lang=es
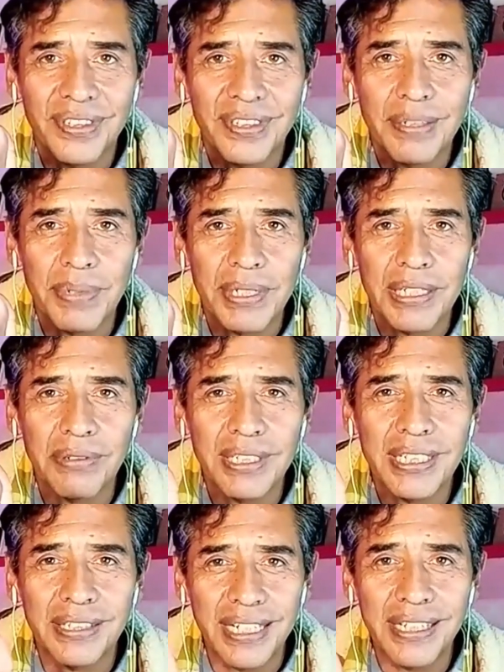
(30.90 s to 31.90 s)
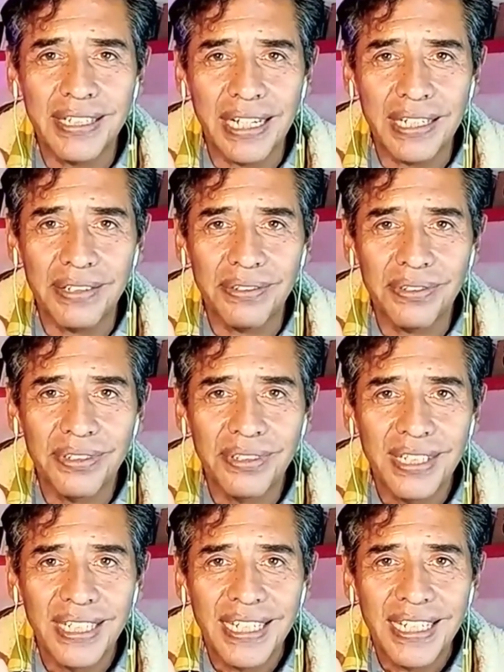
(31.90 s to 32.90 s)
se presentó hace 30 años
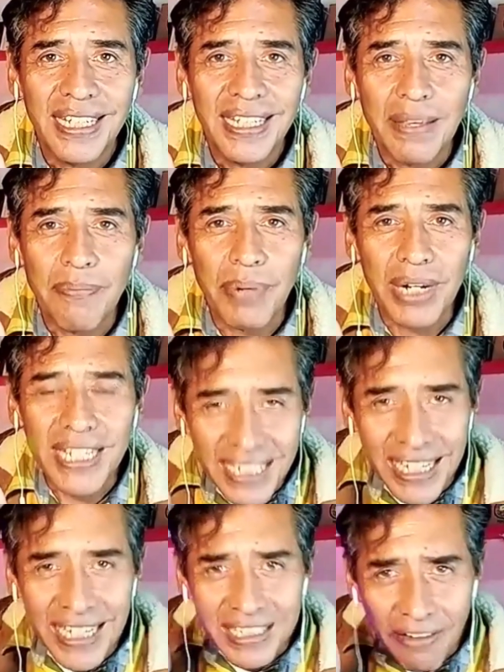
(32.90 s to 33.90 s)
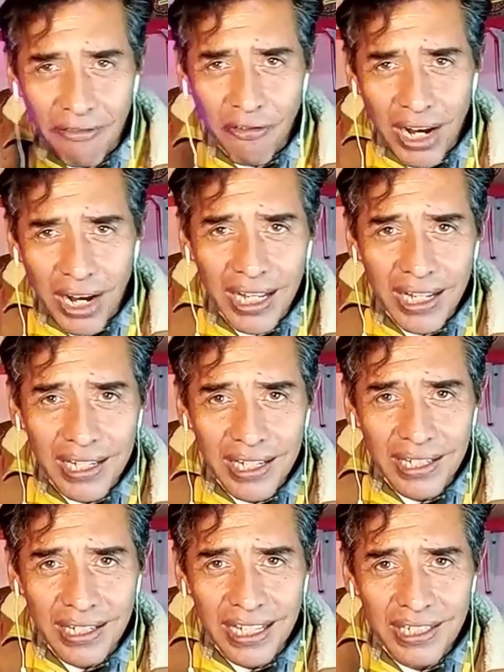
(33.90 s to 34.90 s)
y parece que ese fue
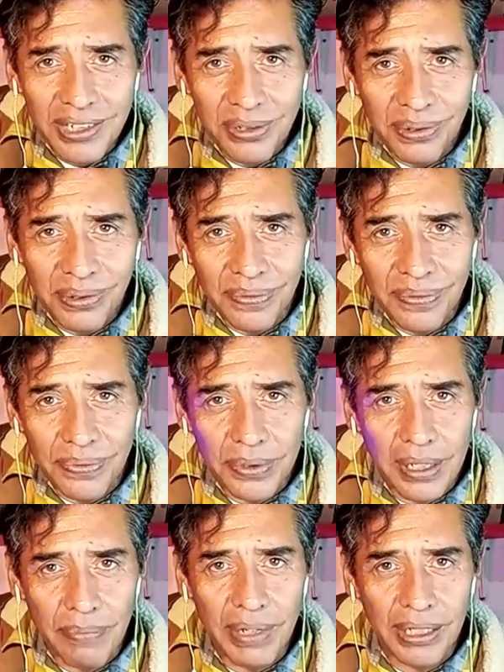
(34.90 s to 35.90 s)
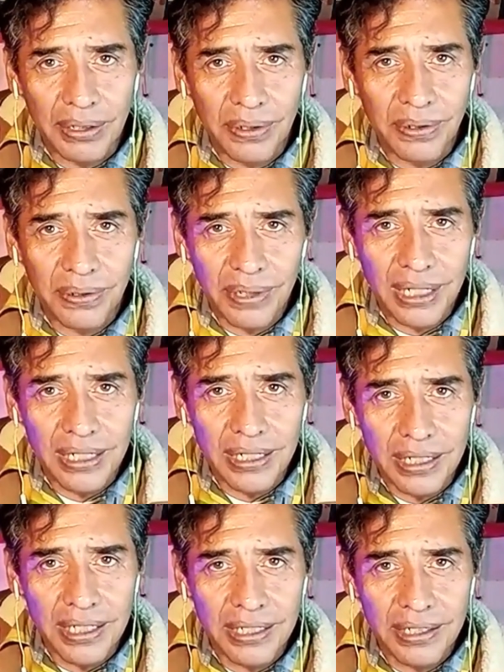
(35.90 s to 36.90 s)
el hecho que marcó el
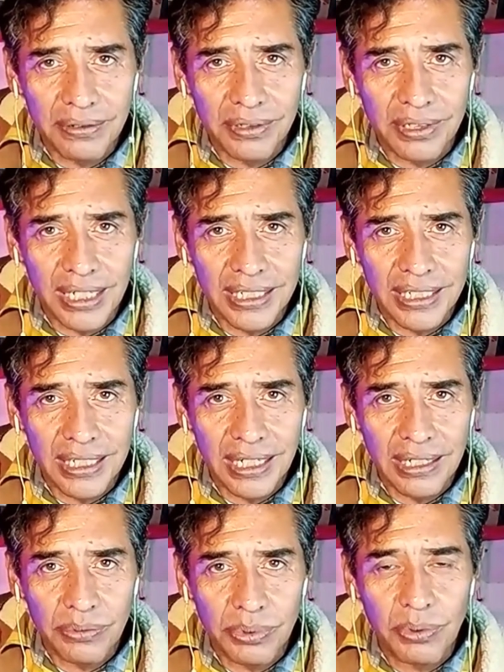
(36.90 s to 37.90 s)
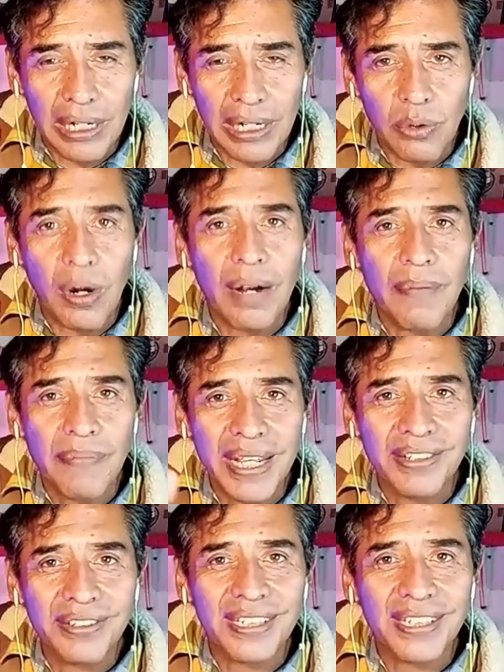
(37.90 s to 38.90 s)
inicio de la escena oscura, o al
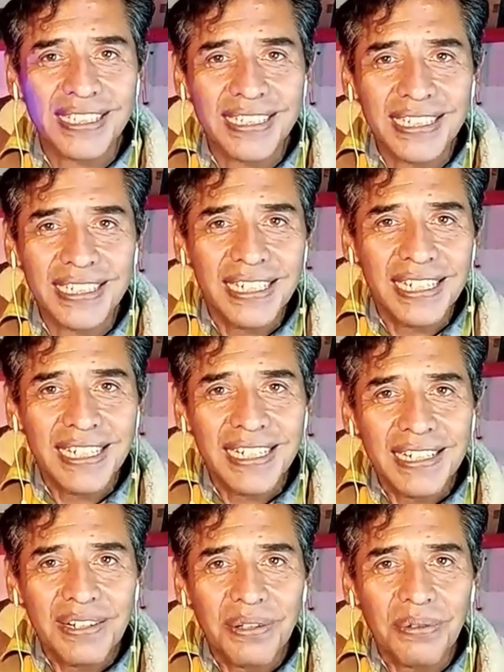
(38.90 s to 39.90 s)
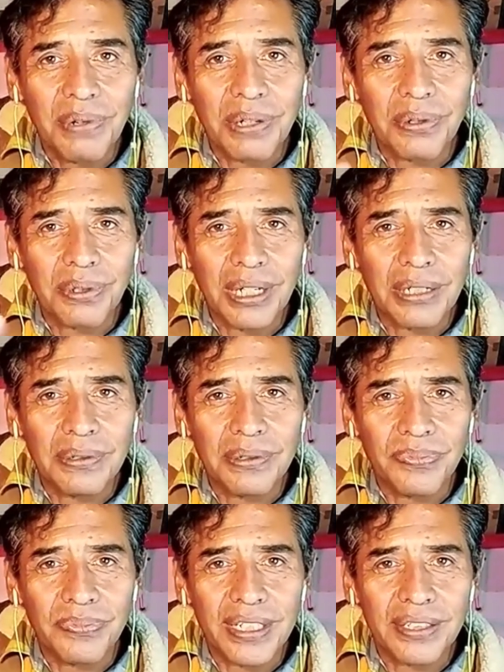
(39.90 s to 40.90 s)
menos así lo
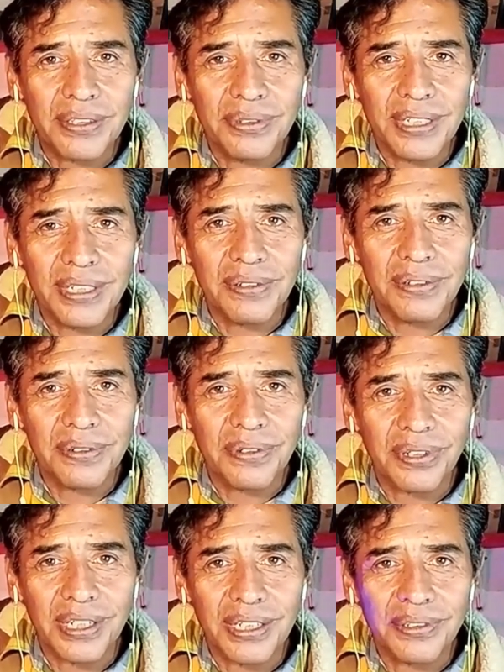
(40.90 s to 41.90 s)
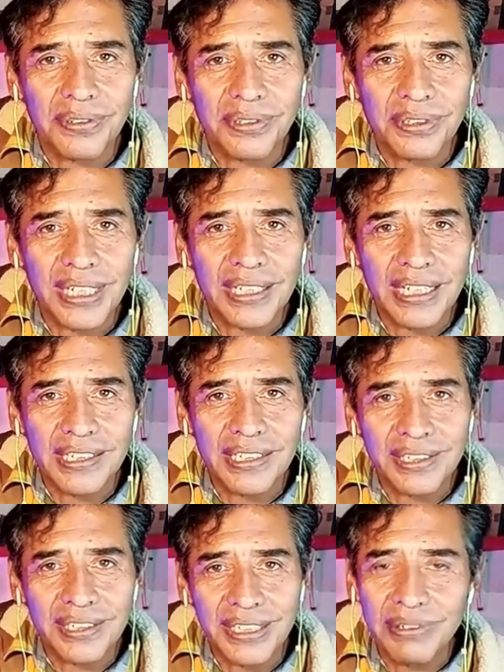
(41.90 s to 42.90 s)
acordaron. ¿Estoy en correcto, José
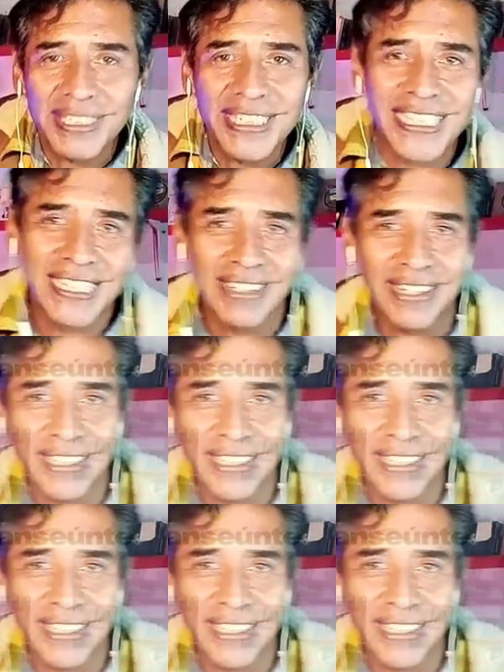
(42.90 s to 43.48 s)
Hernández Ríos?